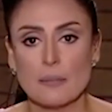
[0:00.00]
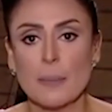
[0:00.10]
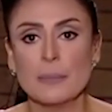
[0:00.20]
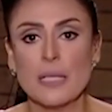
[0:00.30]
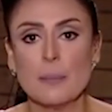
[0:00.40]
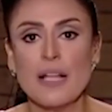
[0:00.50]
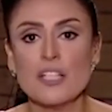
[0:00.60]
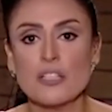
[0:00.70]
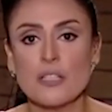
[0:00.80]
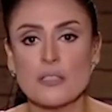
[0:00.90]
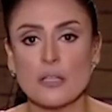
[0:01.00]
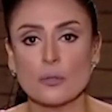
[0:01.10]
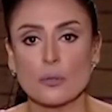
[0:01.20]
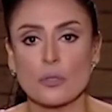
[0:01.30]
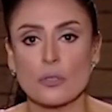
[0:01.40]
ما بتقبلش
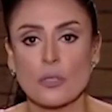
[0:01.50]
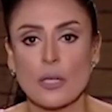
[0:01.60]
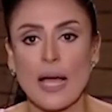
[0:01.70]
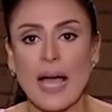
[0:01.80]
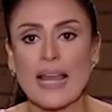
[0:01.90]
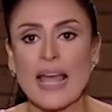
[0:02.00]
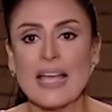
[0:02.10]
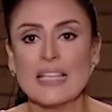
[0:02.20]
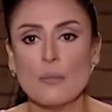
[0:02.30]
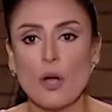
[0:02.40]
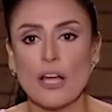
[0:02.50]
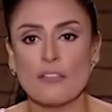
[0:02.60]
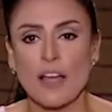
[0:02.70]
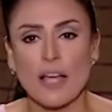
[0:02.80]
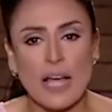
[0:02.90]
التستر على أي
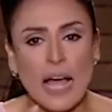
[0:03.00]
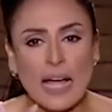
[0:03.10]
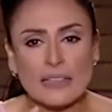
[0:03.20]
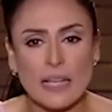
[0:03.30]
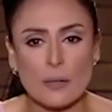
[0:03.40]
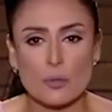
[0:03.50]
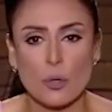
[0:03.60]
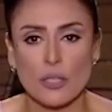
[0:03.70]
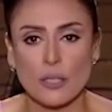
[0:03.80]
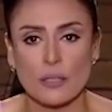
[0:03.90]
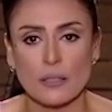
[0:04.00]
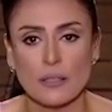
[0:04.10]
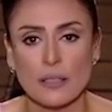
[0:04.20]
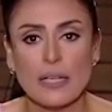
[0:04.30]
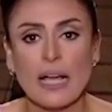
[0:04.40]
مخالفة حتى لو صغيرة
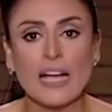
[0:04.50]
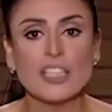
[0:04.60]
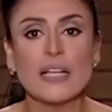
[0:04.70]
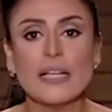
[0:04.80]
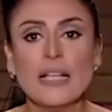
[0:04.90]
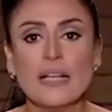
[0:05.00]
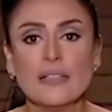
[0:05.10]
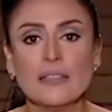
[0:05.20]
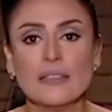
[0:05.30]
عشان كده